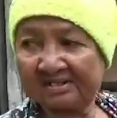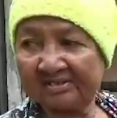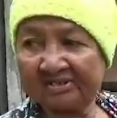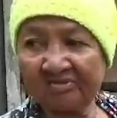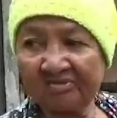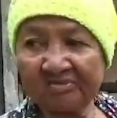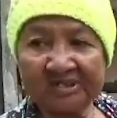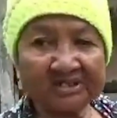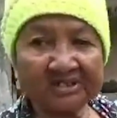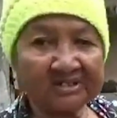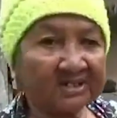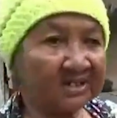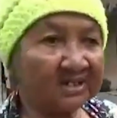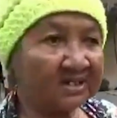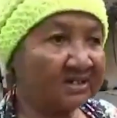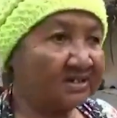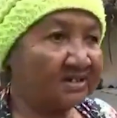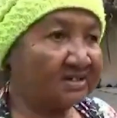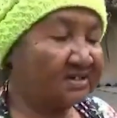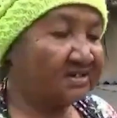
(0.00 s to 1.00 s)
7 meter.
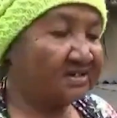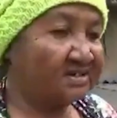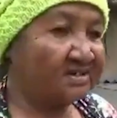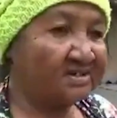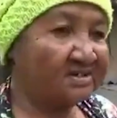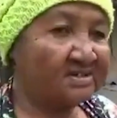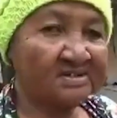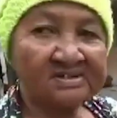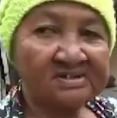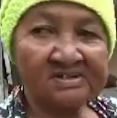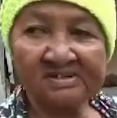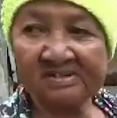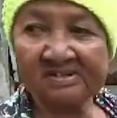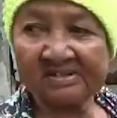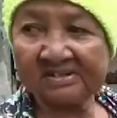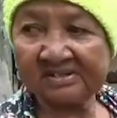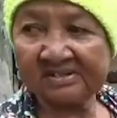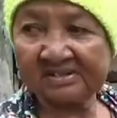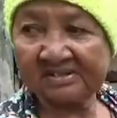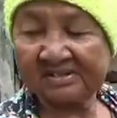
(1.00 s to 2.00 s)
Iya.
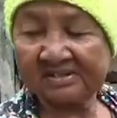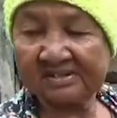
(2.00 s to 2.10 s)
Uh.